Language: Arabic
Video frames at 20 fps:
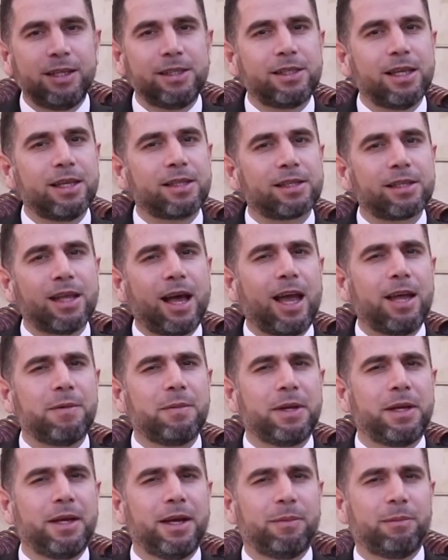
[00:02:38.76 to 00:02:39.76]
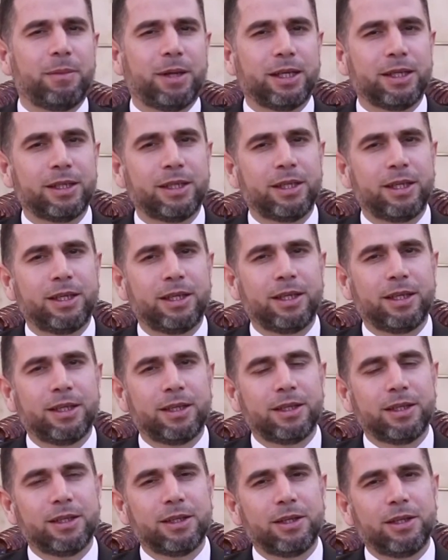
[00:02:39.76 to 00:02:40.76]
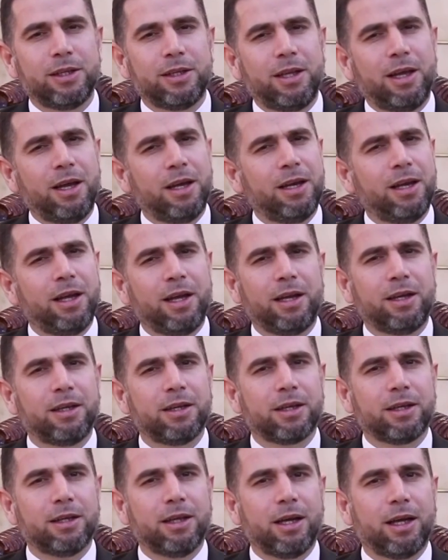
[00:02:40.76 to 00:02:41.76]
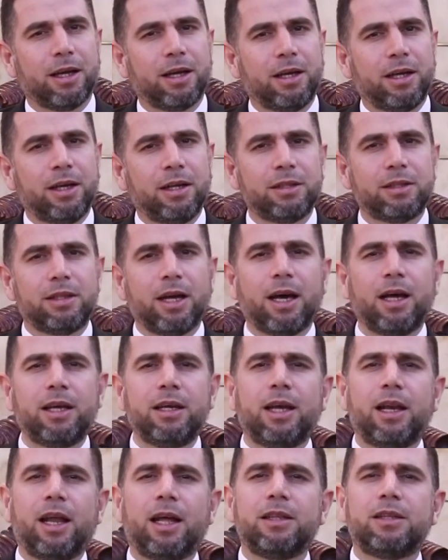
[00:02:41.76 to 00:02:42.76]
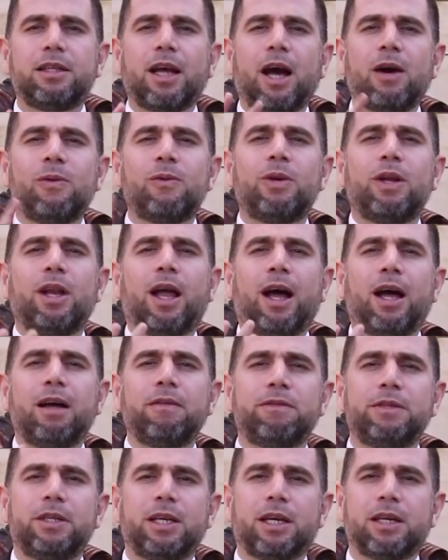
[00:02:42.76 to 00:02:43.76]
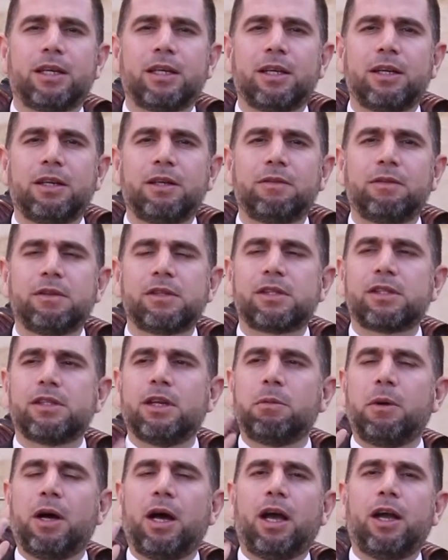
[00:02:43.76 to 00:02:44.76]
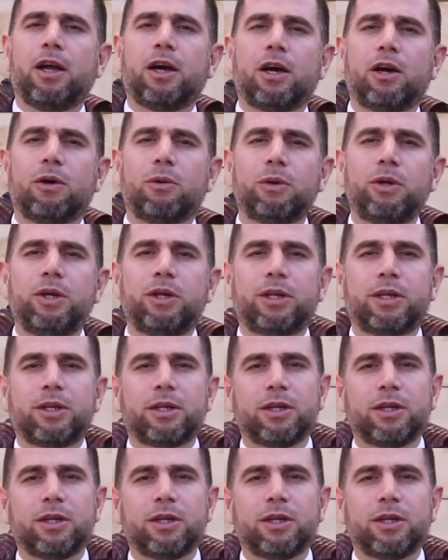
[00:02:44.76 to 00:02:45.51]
إنسان صاحب نعمة لا إله إلا الله تخيل عن تحول العافية في الصباح قوي